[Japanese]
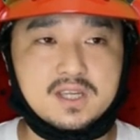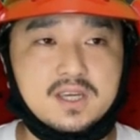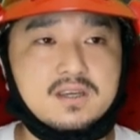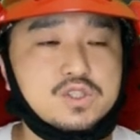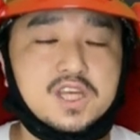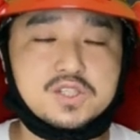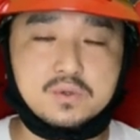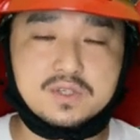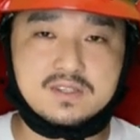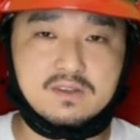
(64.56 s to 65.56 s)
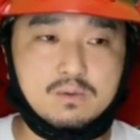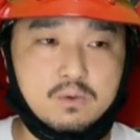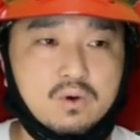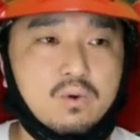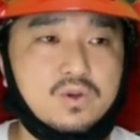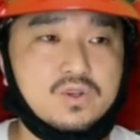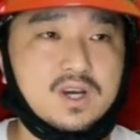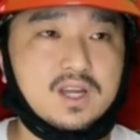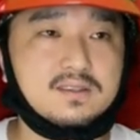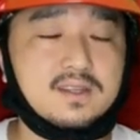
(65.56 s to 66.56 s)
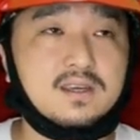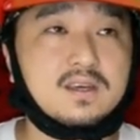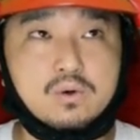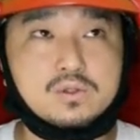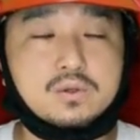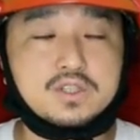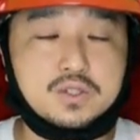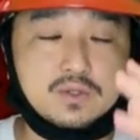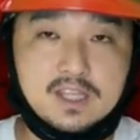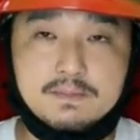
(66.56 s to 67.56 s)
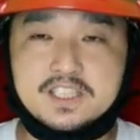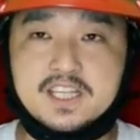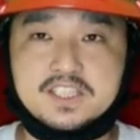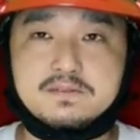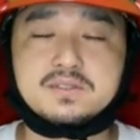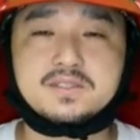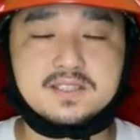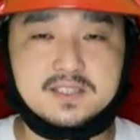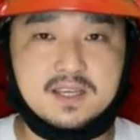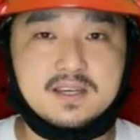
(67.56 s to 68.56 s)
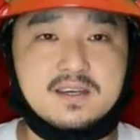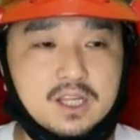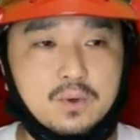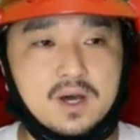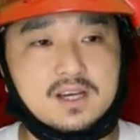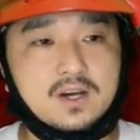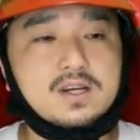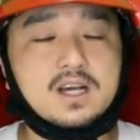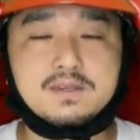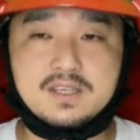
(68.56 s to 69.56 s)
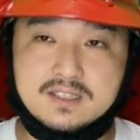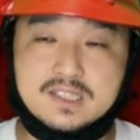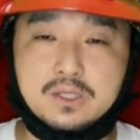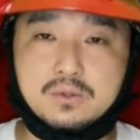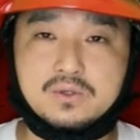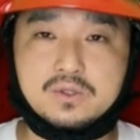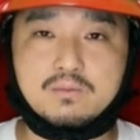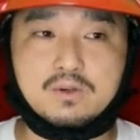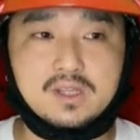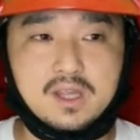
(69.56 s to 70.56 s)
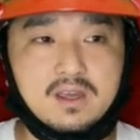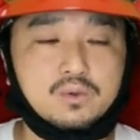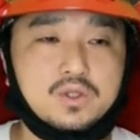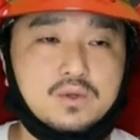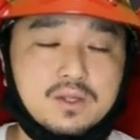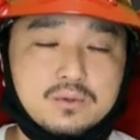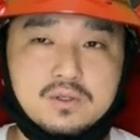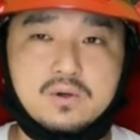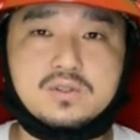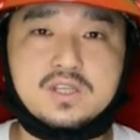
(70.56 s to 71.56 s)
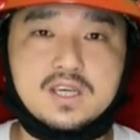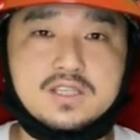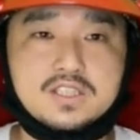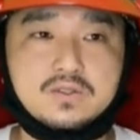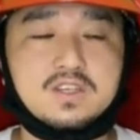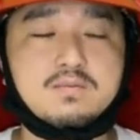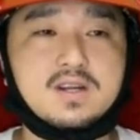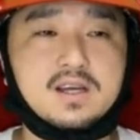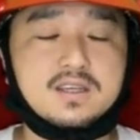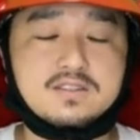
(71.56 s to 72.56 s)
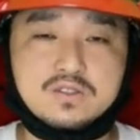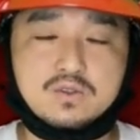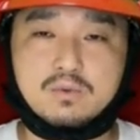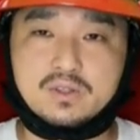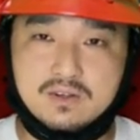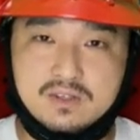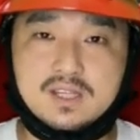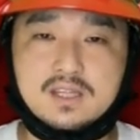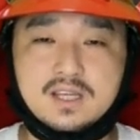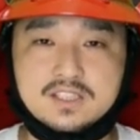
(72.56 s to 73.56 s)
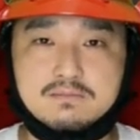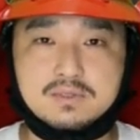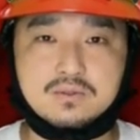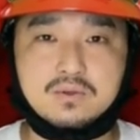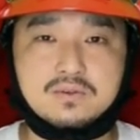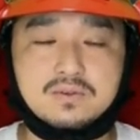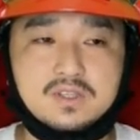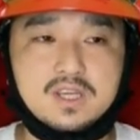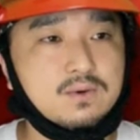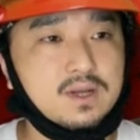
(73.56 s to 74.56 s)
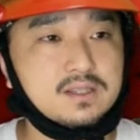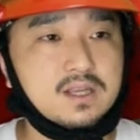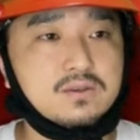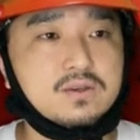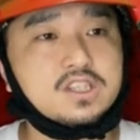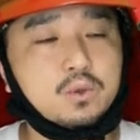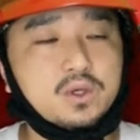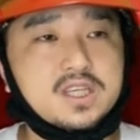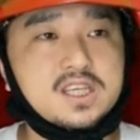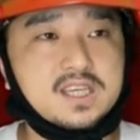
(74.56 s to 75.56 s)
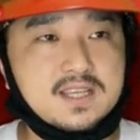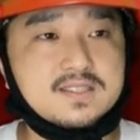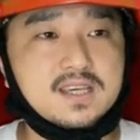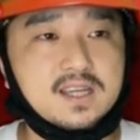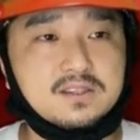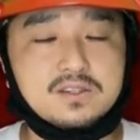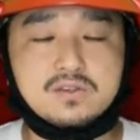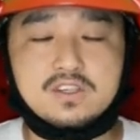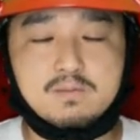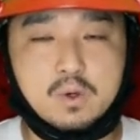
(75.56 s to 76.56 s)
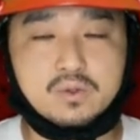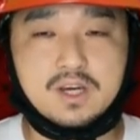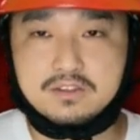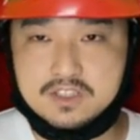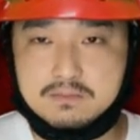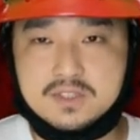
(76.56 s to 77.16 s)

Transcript: で、吉田松陰さんとも交流があって、東北を一緒に旅した人物ですね。あとは川上玄斎という人もいて、この人はあの、流浪に謙信の日村謙信のモデルになった人物という風に言われていいる人斬り元帥なんていう異名のある人物